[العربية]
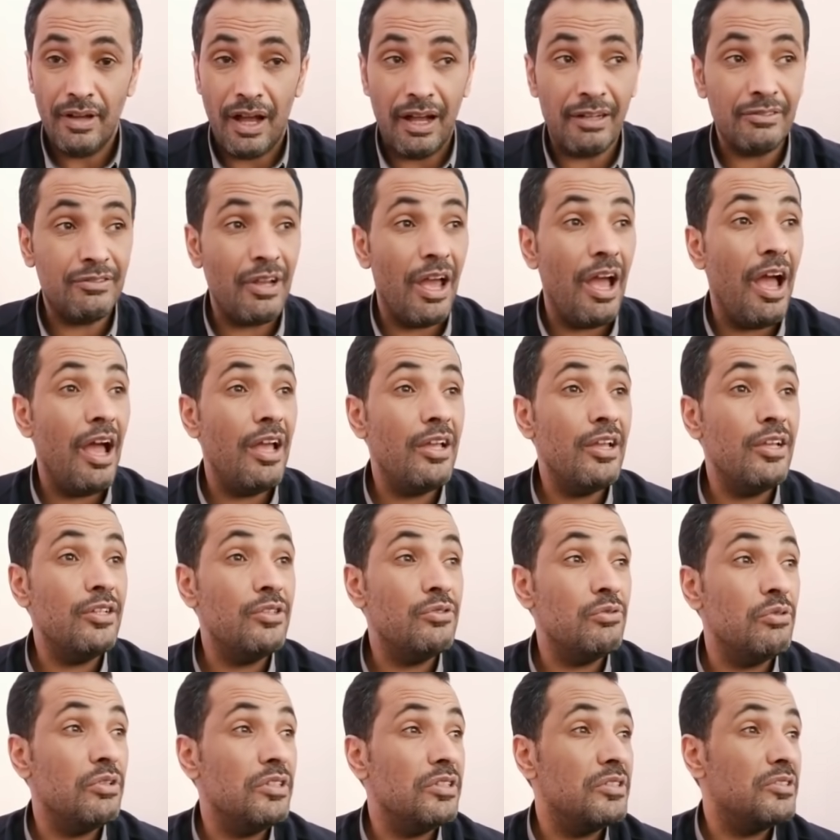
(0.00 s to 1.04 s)

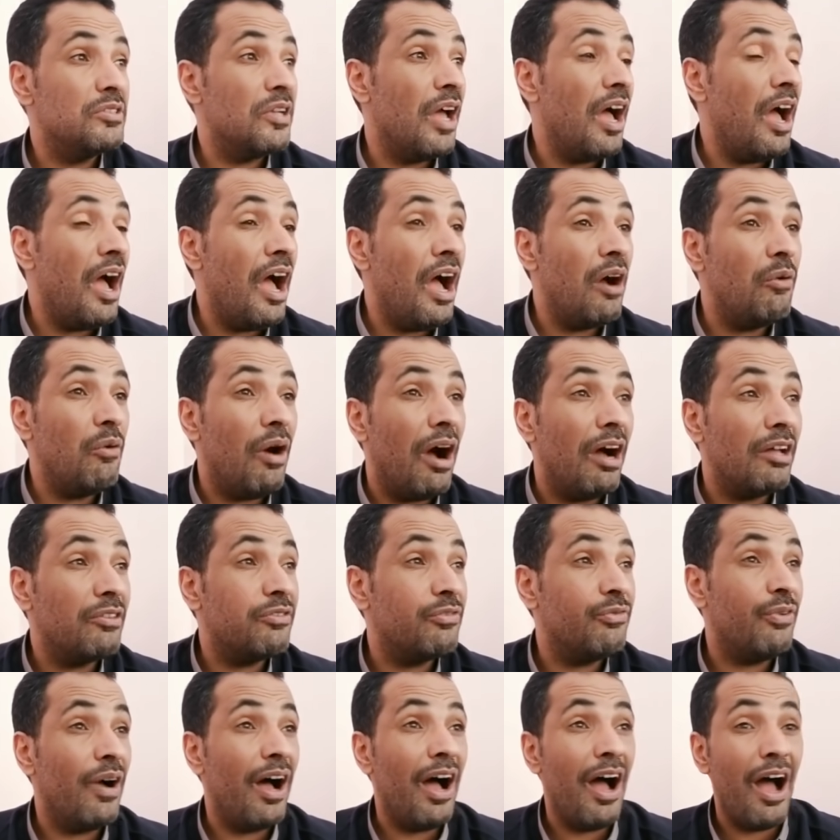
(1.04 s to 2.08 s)
عجايز ونساء
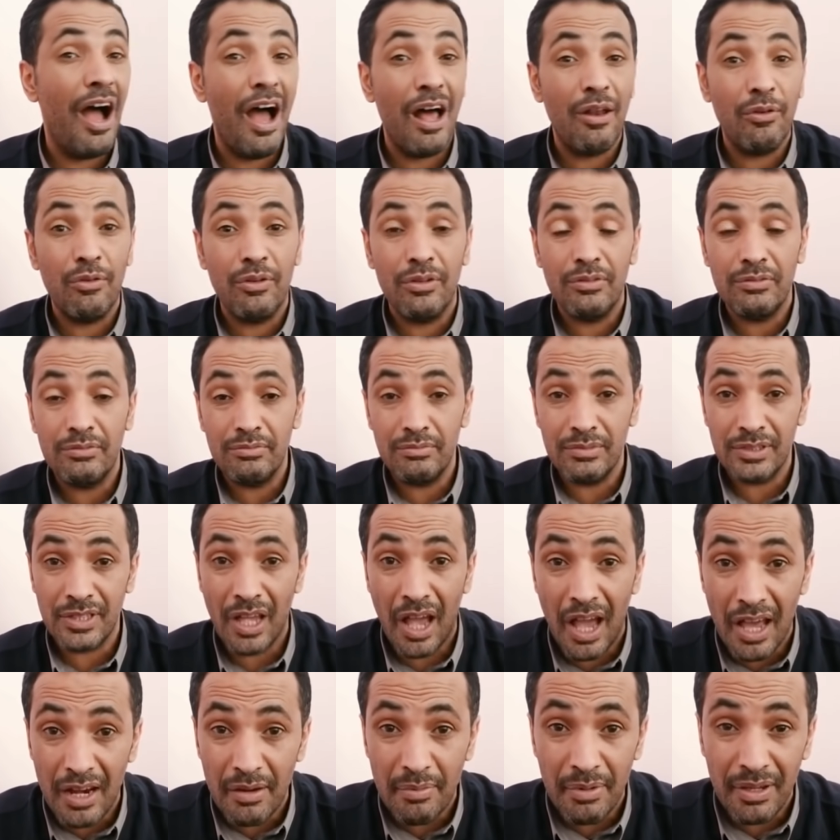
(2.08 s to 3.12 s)
وأطفال
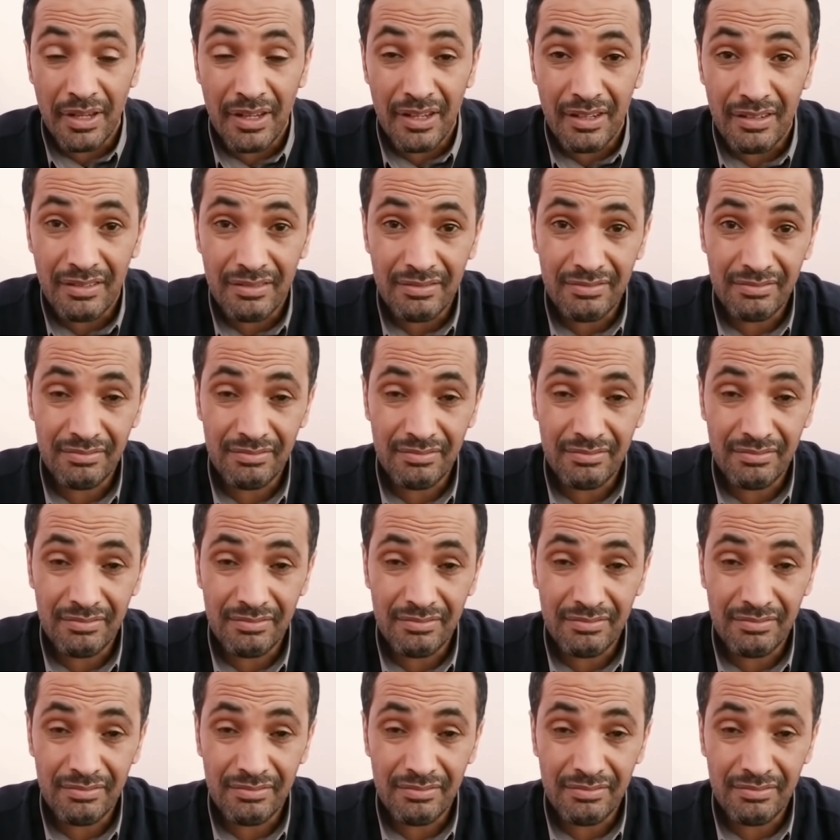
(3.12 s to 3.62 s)
ومساربين